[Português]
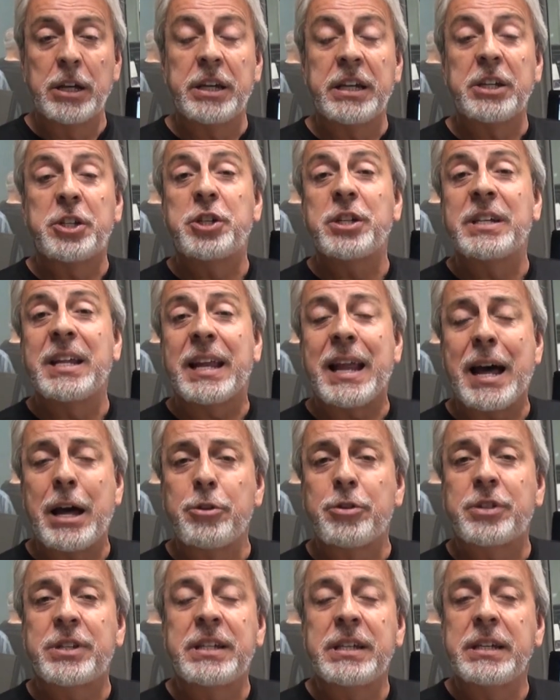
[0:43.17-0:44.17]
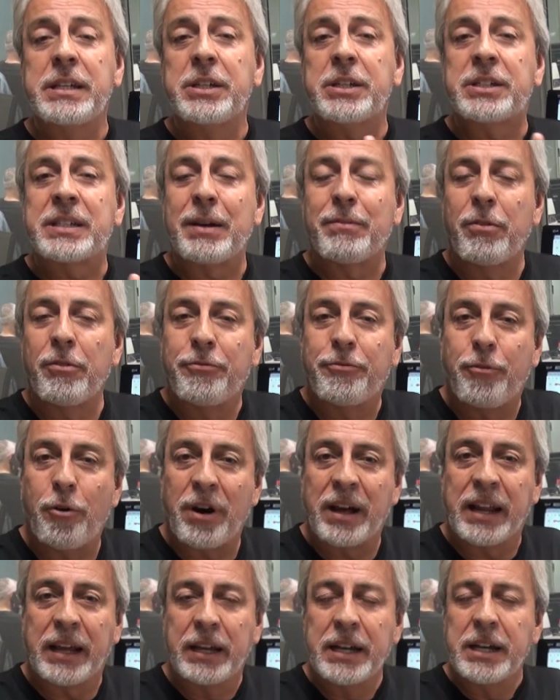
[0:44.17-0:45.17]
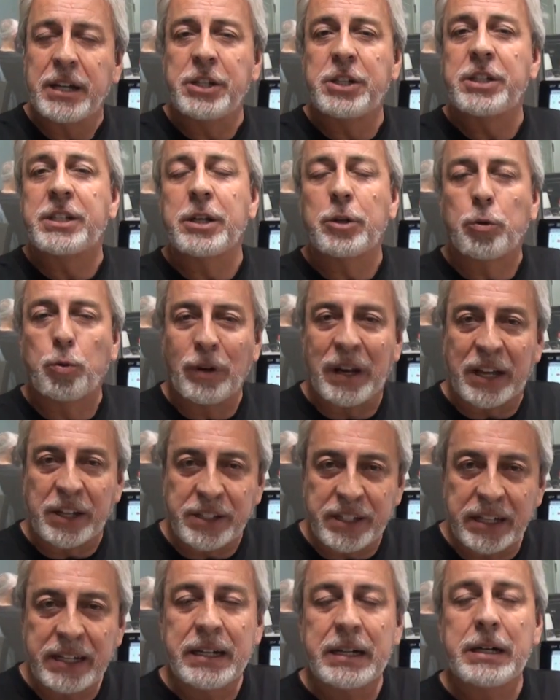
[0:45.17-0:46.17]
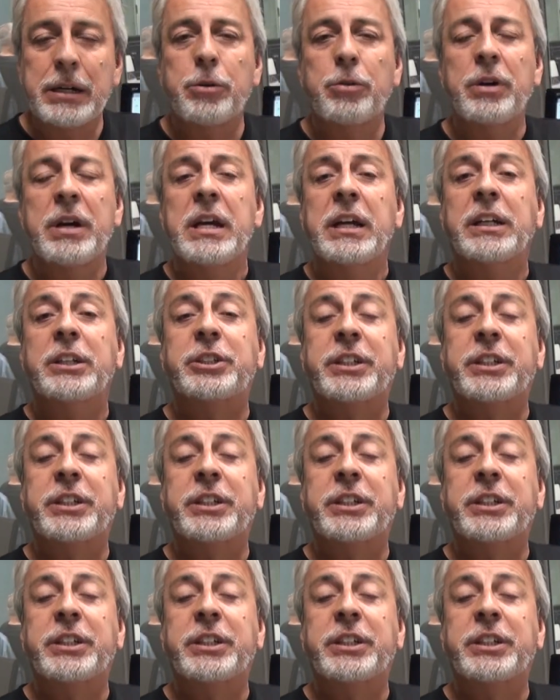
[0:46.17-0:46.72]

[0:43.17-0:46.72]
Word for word: itinerários que estavam fora de circulação,